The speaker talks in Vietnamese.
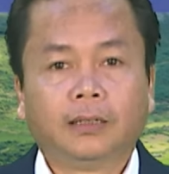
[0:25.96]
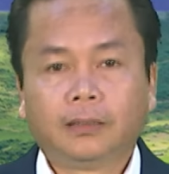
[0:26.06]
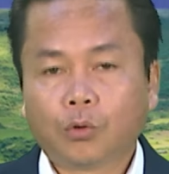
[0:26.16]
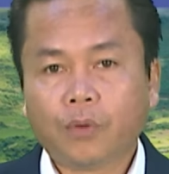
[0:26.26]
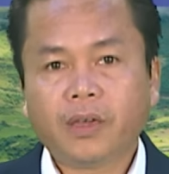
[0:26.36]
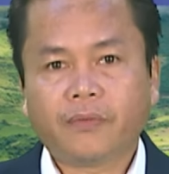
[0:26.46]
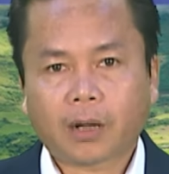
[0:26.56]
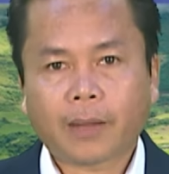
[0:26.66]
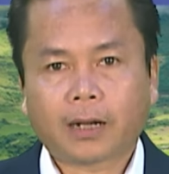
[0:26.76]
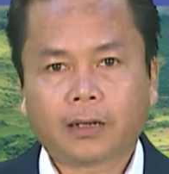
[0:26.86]
Thưa quý vị và
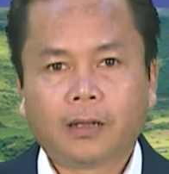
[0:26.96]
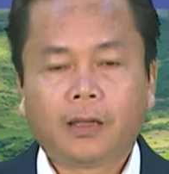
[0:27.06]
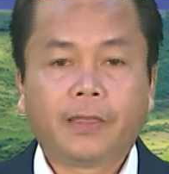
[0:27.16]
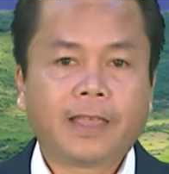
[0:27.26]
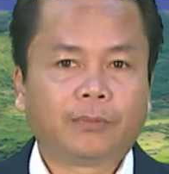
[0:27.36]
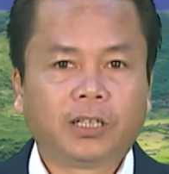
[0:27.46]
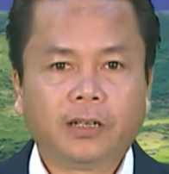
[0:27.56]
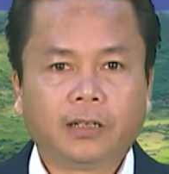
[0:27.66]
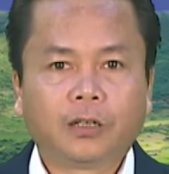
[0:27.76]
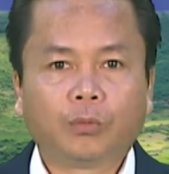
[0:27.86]
các bạn, nhằm thực
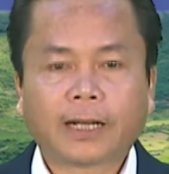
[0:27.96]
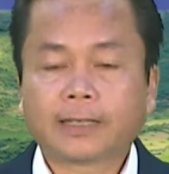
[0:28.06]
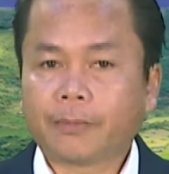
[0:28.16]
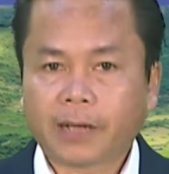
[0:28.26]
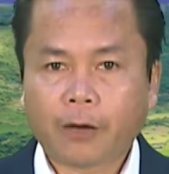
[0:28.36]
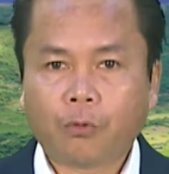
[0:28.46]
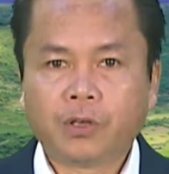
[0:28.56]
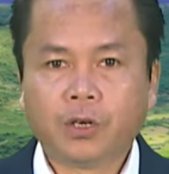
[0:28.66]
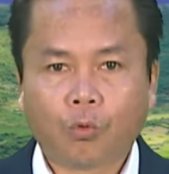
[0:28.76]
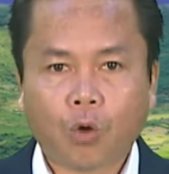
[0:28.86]
hiện công tác giảm nghèo
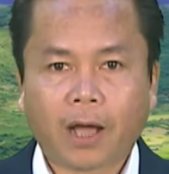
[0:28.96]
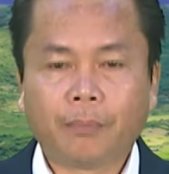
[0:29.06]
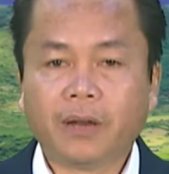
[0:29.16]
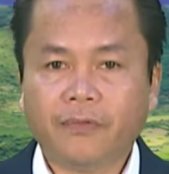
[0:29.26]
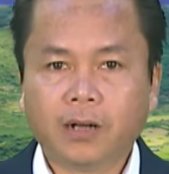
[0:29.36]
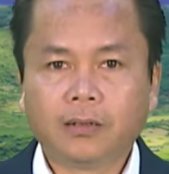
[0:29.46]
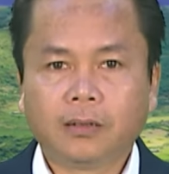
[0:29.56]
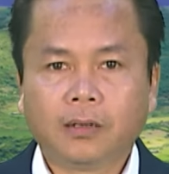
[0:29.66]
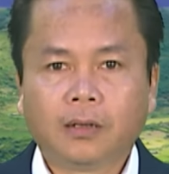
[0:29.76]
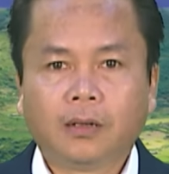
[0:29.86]
hiệu quả bền vững,
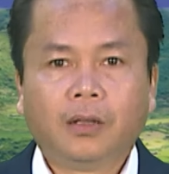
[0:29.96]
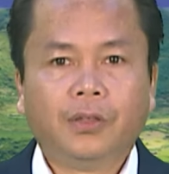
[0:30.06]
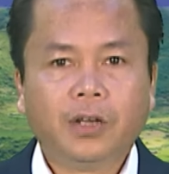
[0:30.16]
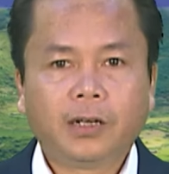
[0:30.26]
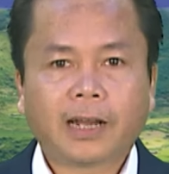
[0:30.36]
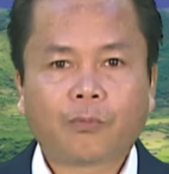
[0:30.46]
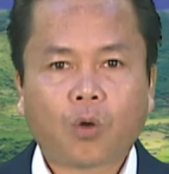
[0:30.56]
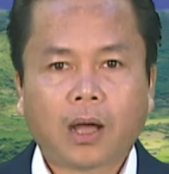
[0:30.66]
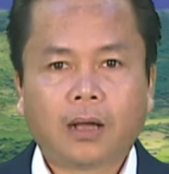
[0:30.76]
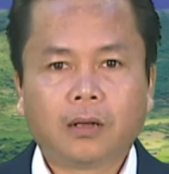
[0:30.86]
những năm
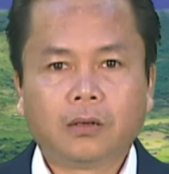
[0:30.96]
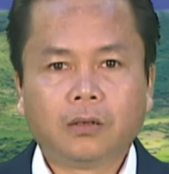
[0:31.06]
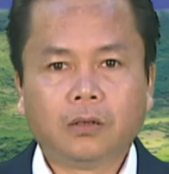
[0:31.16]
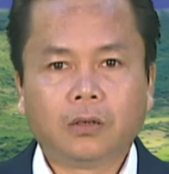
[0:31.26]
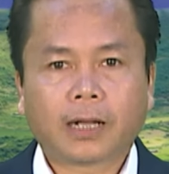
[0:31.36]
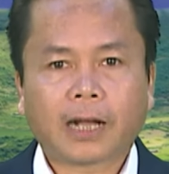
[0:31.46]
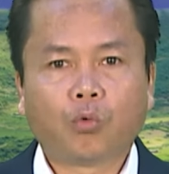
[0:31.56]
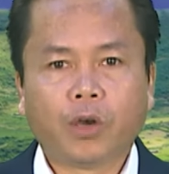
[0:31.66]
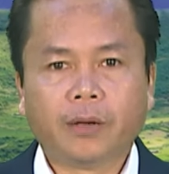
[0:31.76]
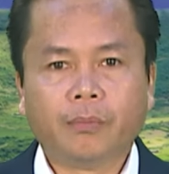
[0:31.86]
qua ở các
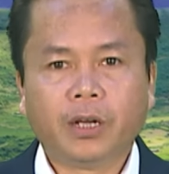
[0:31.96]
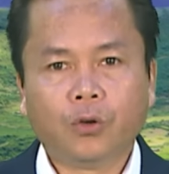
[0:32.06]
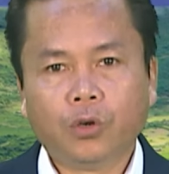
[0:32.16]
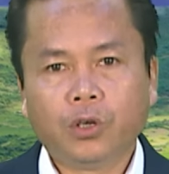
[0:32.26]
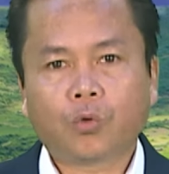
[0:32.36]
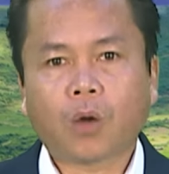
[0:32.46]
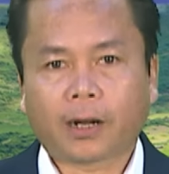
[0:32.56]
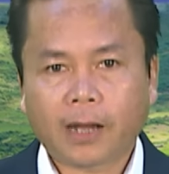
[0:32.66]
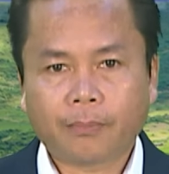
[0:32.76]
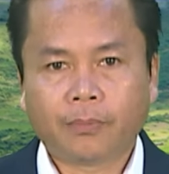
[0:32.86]
huyện miền núi
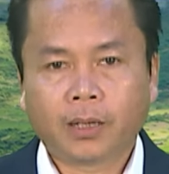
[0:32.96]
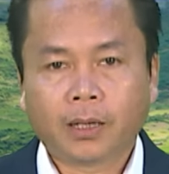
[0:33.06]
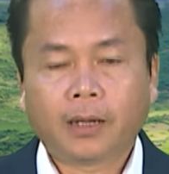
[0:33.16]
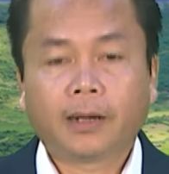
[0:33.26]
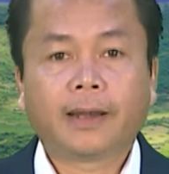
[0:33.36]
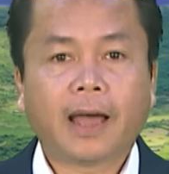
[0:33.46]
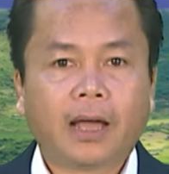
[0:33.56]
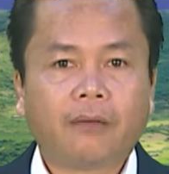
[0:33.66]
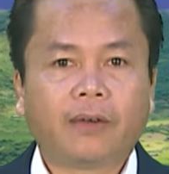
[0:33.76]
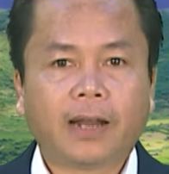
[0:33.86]
Quảng Nam
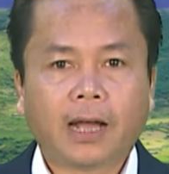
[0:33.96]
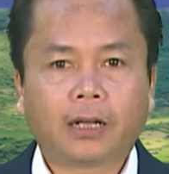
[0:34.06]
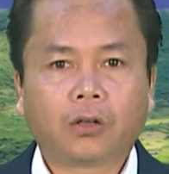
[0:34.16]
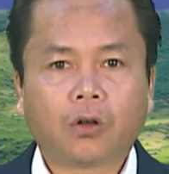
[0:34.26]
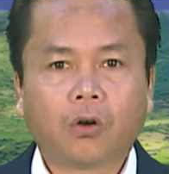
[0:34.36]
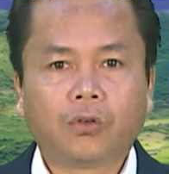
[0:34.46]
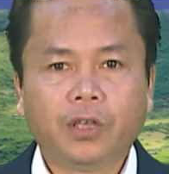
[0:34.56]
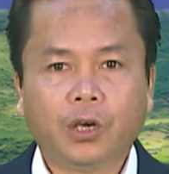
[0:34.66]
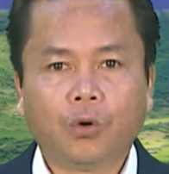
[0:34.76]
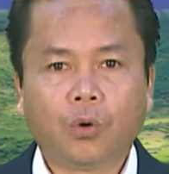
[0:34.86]
đã và đang có
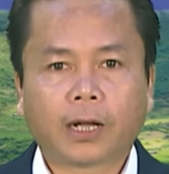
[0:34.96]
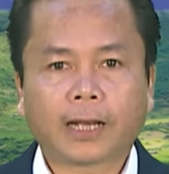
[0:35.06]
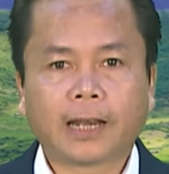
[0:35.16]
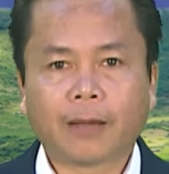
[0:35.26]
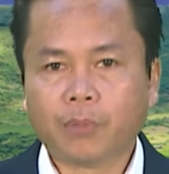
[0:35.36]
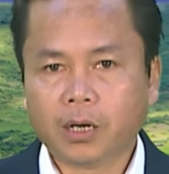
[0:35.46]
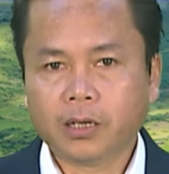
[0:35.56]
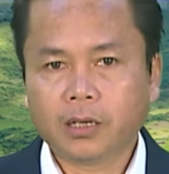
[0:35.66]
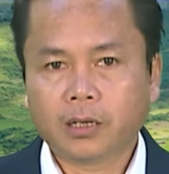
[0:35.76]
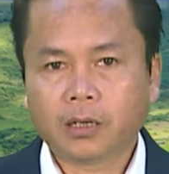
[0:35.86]
nhiều cách làm mới.